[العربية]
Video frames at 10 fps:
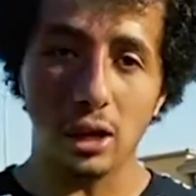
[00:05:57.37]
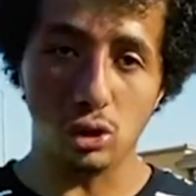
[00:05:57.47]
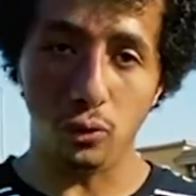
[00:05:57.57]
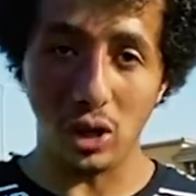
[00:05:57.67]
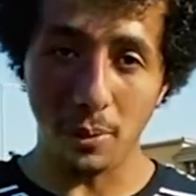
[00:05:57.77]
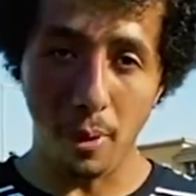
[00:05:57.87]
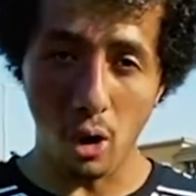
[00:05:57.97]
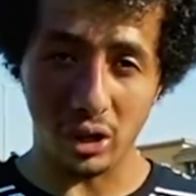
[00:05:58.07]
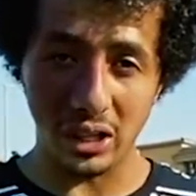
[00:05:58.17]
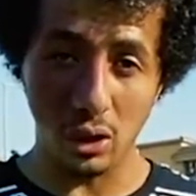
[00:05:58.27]
تعال نشوف واحده
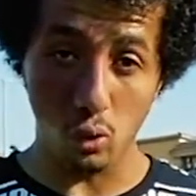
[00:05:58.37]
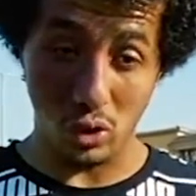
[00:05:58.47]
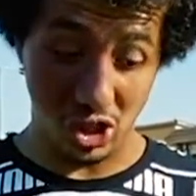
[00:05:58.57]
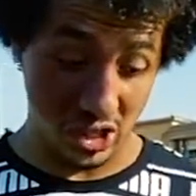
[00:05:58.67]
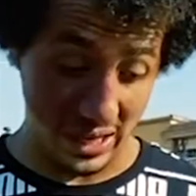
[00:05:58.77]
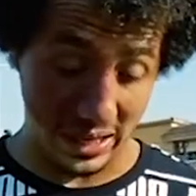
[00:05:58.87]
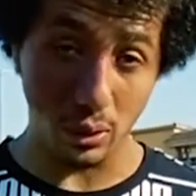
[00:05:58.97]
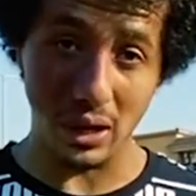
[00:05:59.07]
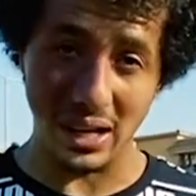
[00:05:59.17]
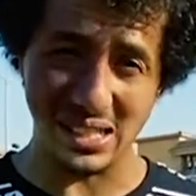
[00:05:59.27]
باور كده واشد
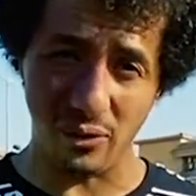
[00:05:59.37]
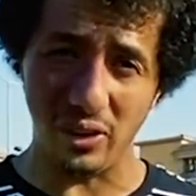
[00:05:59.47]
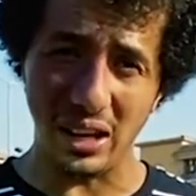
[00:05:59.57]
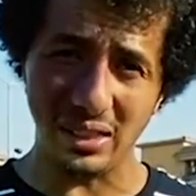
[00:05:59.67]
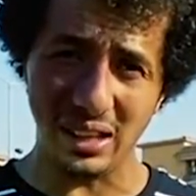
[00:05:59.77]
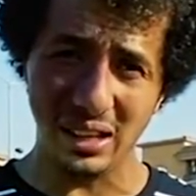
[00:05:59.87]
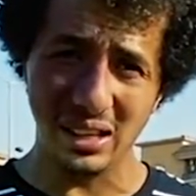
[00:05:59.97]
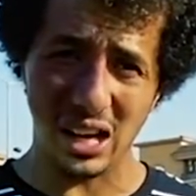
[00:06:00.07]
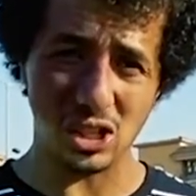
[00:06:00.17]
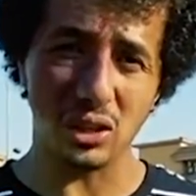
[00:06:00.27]
رجلي وانا نازل في اللاندنج
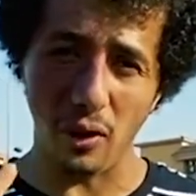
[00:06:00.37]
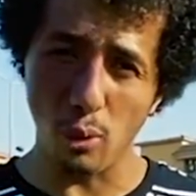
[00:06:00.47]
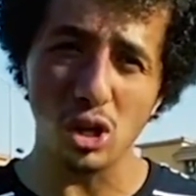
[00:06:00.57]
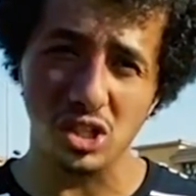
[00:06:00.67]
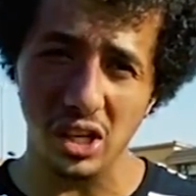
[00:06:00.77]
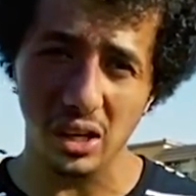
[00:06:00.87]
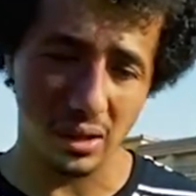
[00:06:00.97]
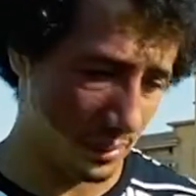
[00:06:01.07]
عشان تفهموا قصدي ايه